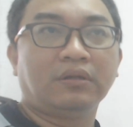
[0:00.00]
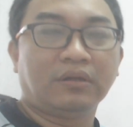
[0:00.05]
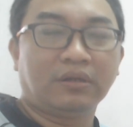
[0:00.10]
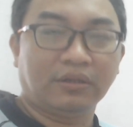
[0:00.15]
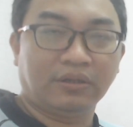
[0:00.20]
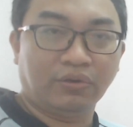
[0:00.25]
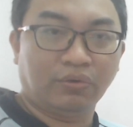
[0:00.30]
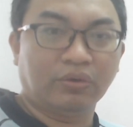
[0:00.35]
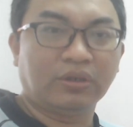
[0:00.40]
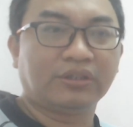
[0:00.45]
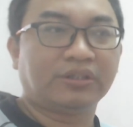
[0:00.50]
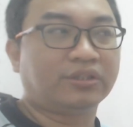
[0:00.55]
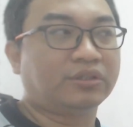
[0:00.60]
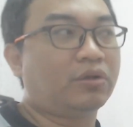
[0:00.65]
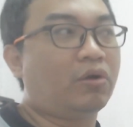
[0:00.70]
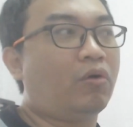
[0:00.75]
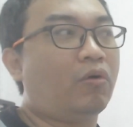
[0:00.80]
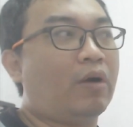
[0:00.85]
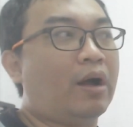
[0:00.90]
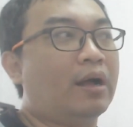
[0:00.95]
有的时
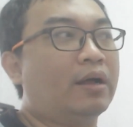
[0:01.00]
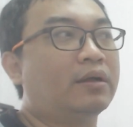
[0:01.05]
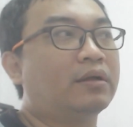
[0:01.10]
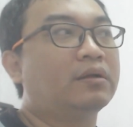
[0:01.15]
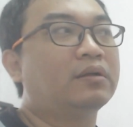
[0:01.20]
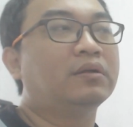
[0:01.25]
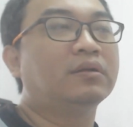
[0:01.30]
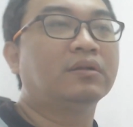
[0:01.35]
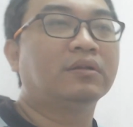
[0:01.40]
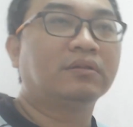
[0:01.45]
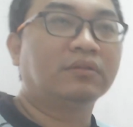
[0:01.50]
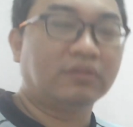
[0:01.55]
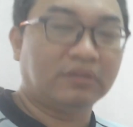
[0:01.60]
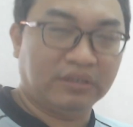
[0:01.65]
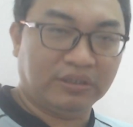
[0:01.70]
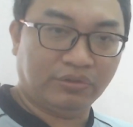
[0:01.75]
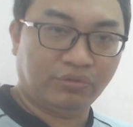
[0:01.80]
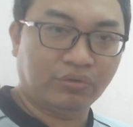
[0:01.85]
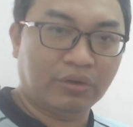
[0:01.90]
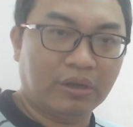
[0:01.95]
候啊，
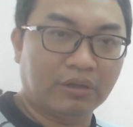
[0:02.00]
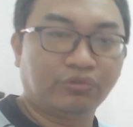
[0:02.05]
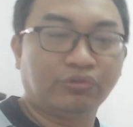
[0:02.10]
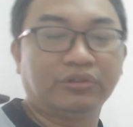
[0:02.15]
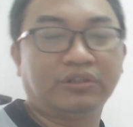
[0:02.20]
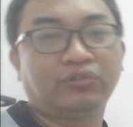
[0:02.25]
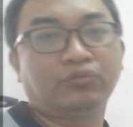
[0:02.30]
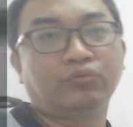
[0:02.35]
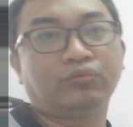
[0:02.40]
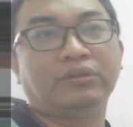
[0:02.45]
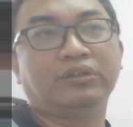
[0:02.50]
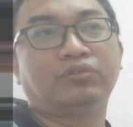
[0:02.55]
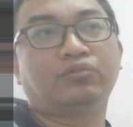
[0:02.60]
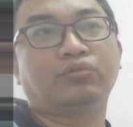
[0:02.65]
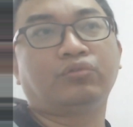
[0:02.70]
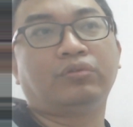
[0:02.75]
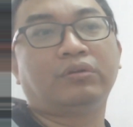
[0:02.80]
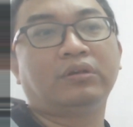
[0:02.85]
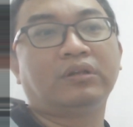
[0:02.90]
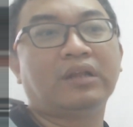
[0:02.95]
你就要去注意
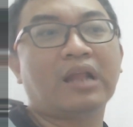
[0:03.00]
说，